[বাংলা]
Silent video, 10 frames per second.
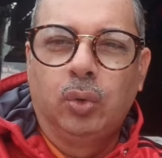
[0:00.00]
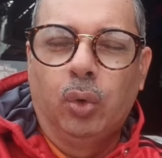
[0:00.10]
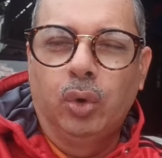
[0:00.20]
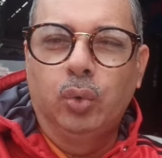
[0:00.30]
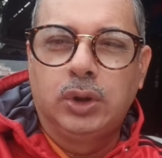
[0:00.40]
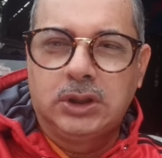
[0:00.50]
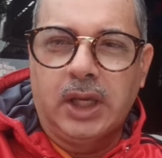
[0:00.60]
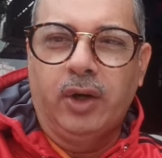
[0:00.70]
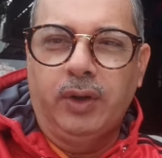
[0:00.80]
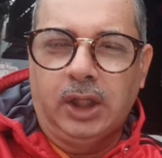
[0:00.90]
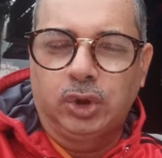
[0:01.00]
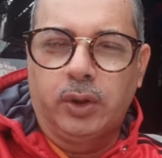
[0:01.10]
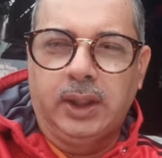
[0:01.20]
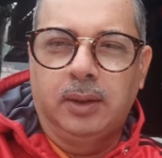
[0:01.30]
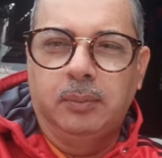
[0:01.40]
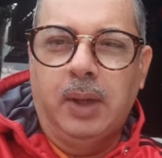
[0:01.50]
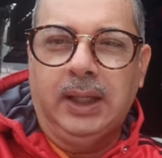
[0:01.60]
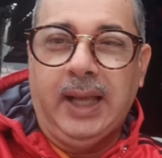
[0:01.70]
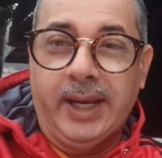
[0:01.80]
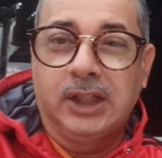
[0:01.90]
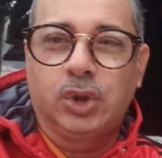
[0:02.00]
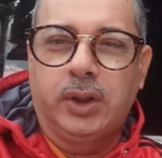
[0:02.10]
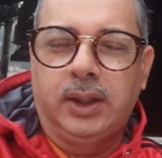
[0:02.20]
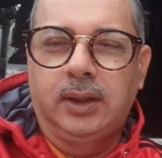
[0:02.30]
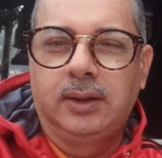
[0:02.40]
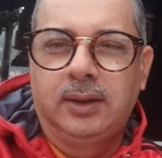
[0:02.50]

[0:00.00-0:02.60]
কোন উচ্চারণটা সঠিক বা কারা সঠিক